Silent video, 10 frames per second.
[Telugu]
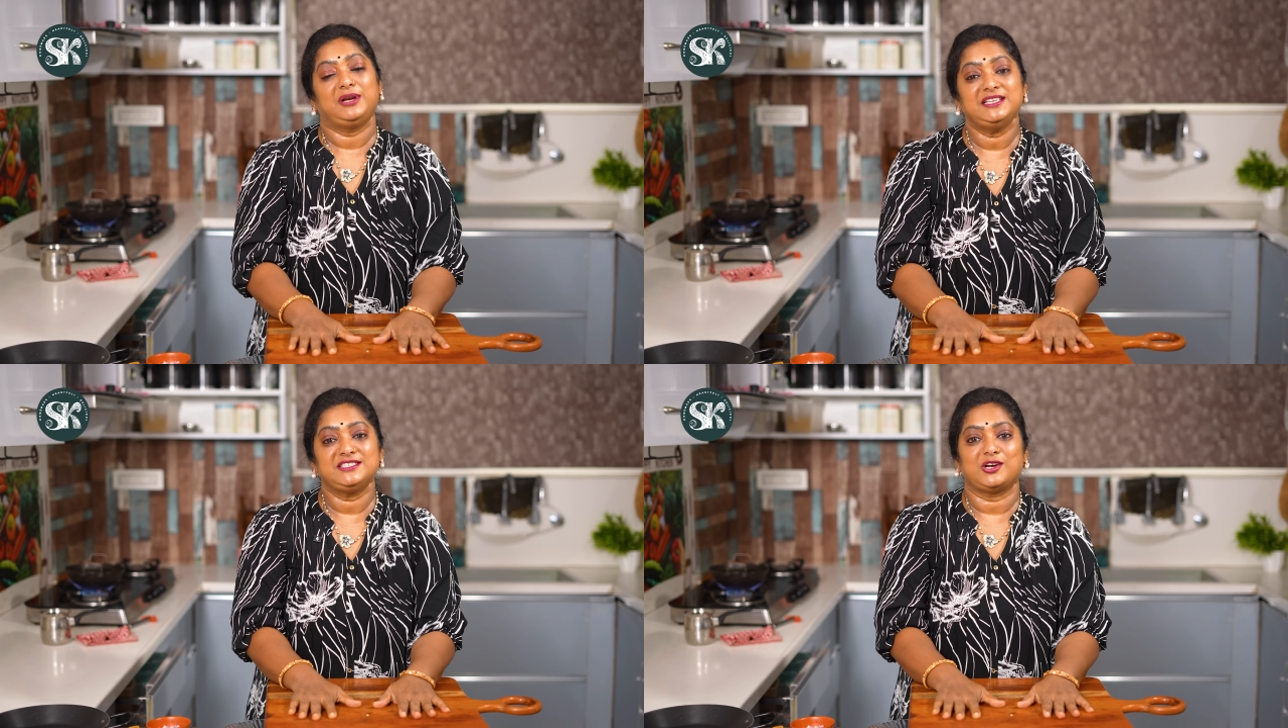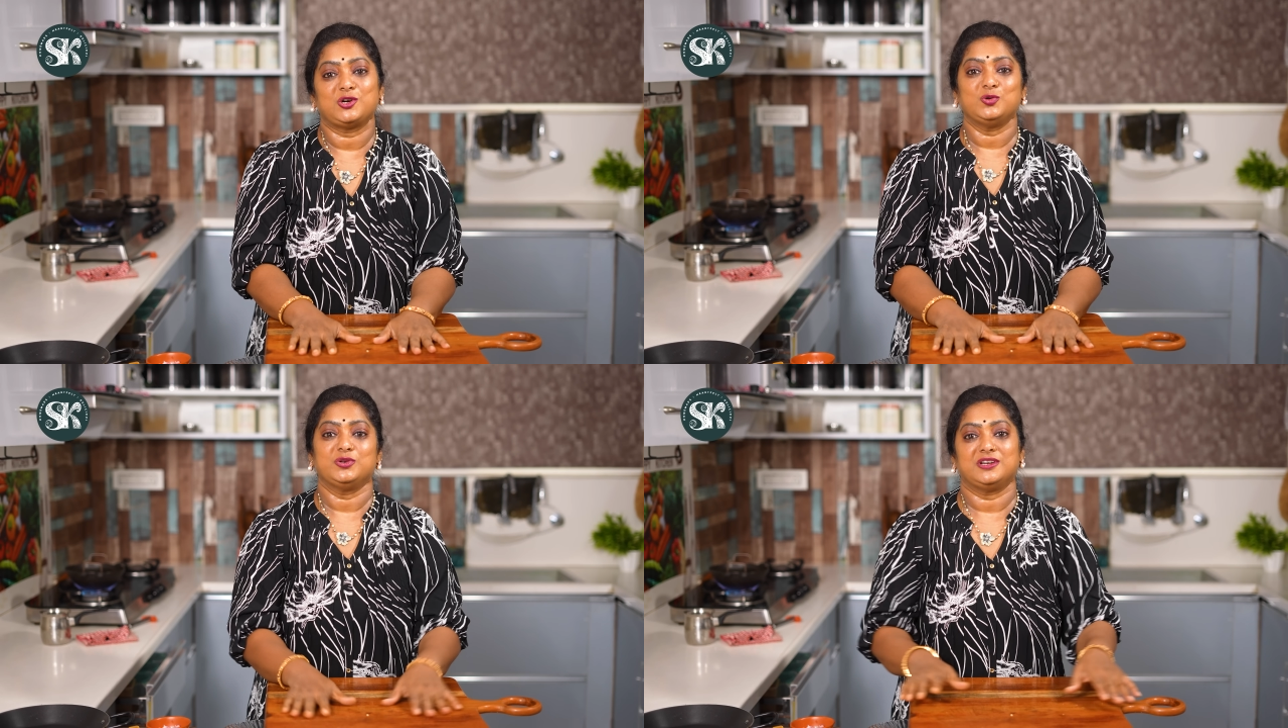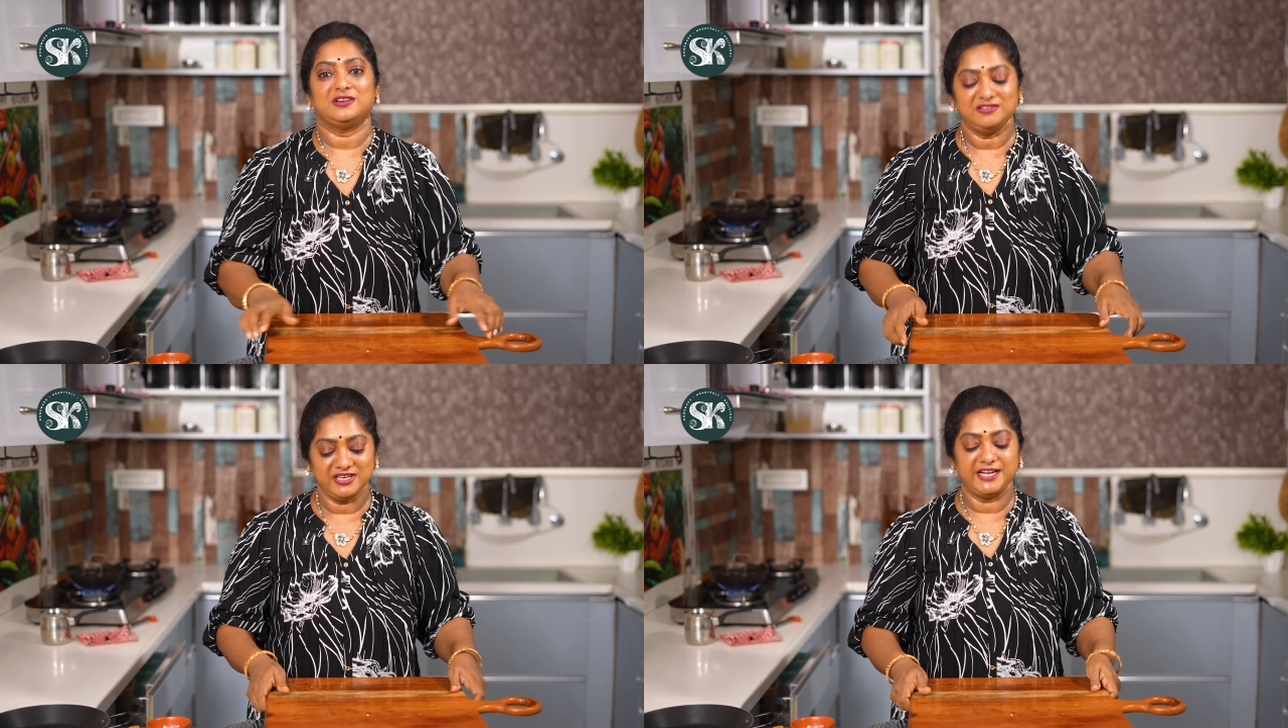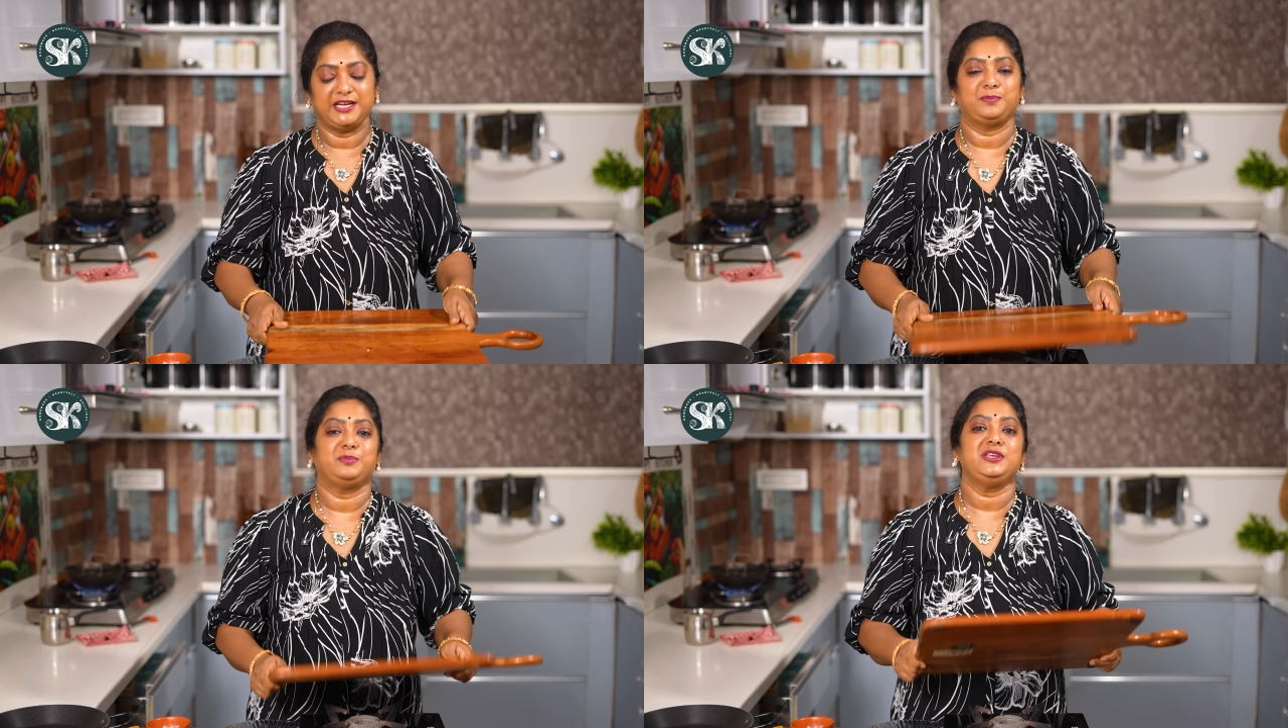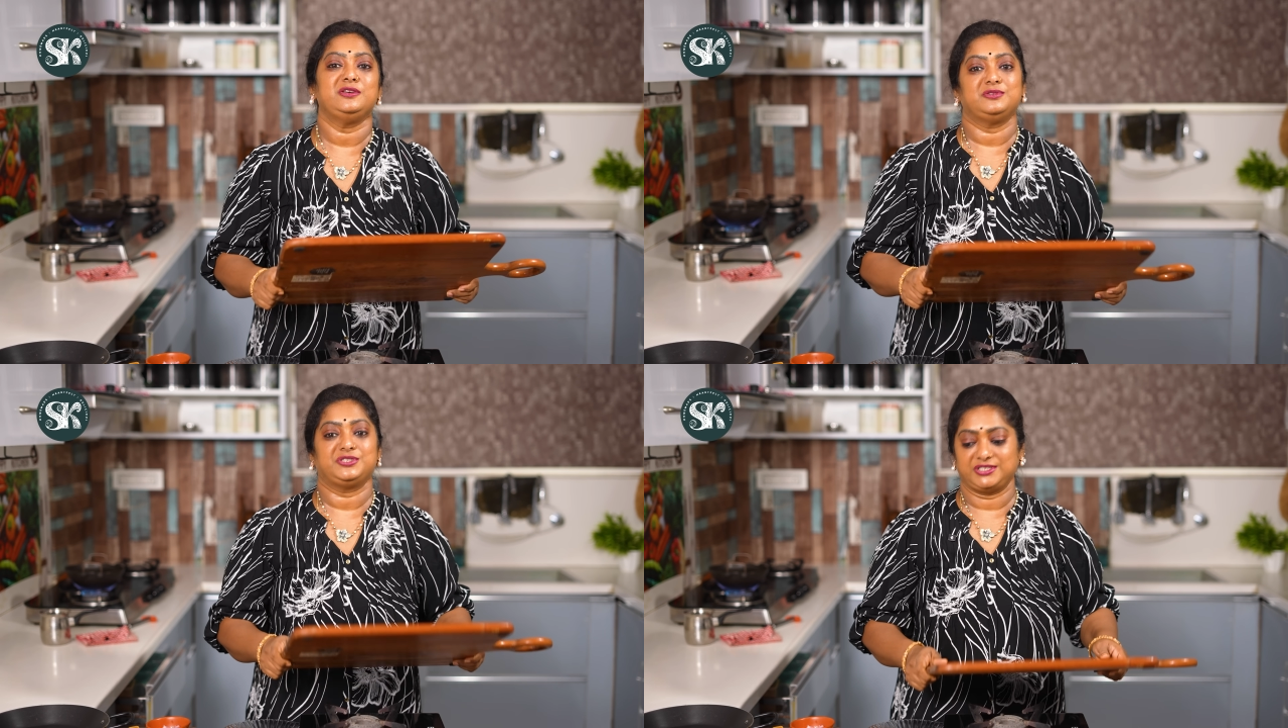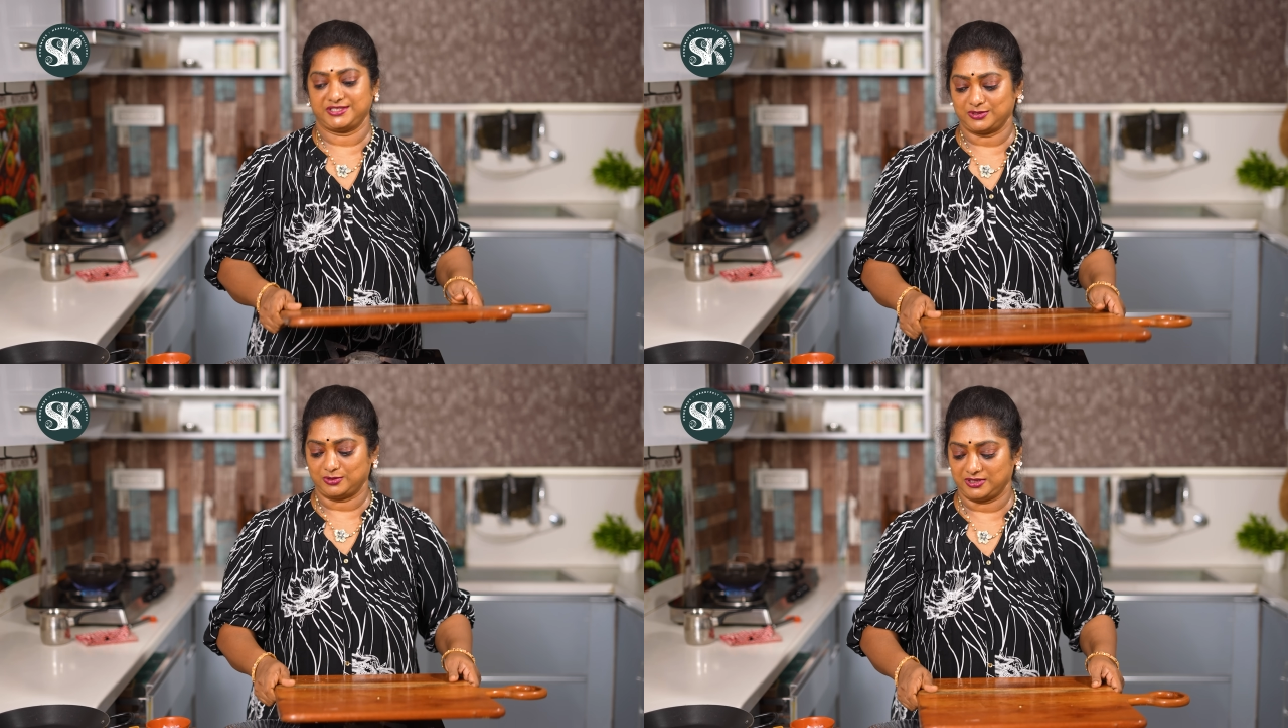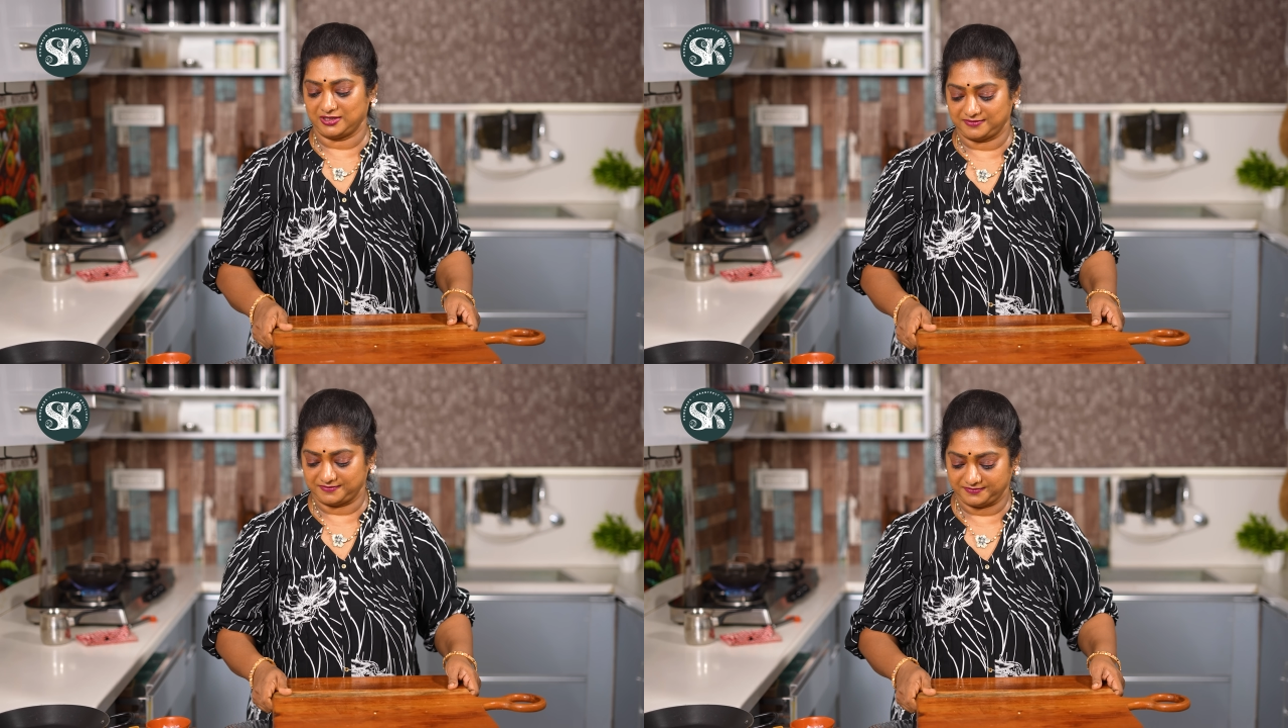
ప్లేస్ తక్కువ ఉన్న వాళ్ళు ఈ టిప్ని యూజ్ చేసుకోండి